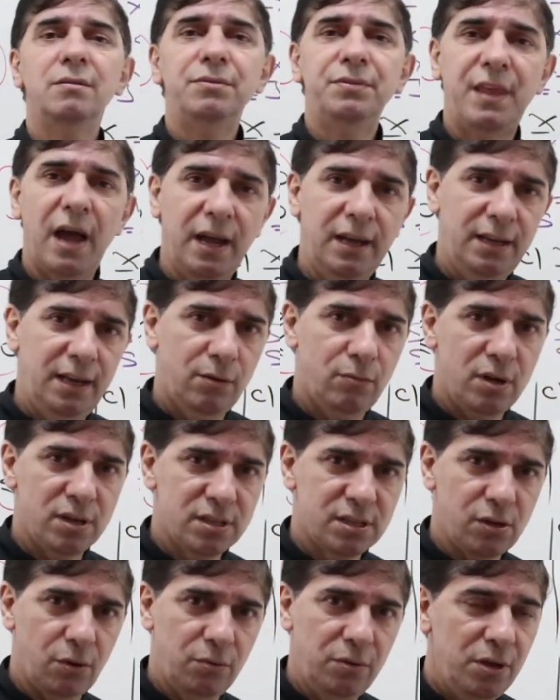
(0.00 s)
da
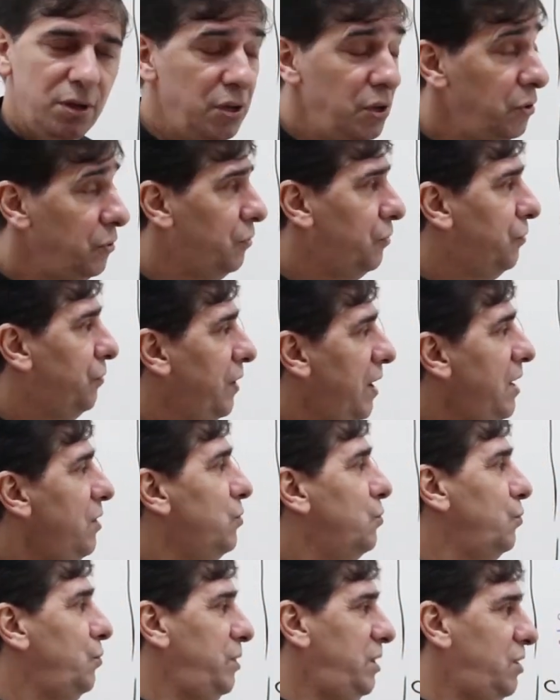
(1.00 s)
inequação.
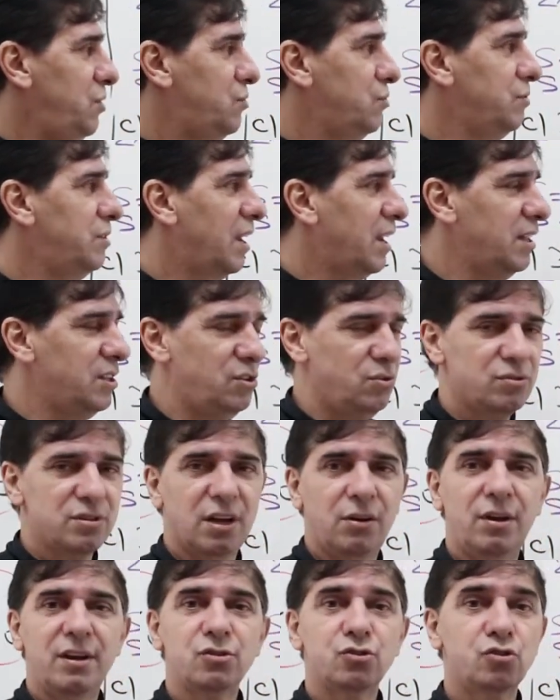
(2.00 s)
Feito isso, danadinhos,
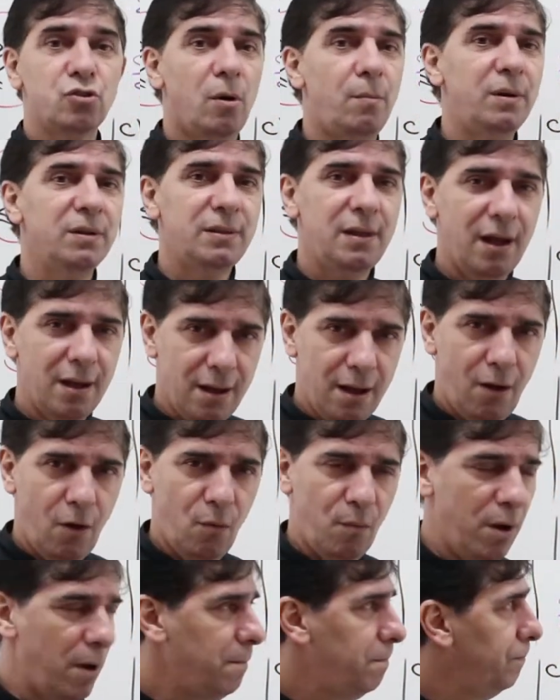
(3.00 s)
agora é só manter a
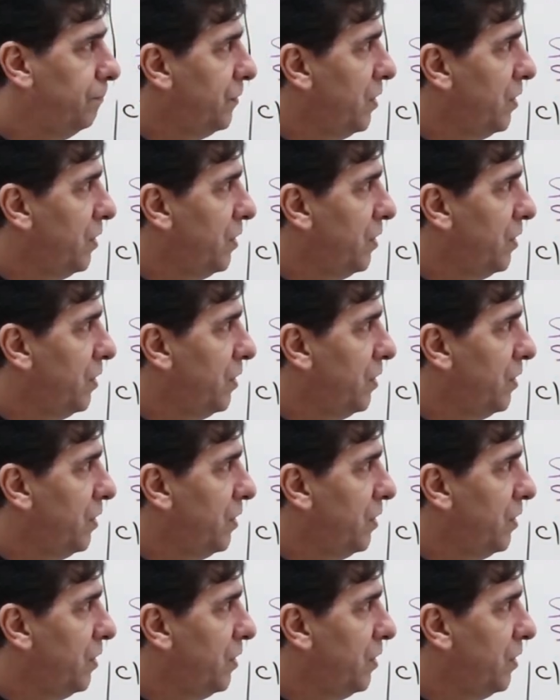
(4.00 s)
calma.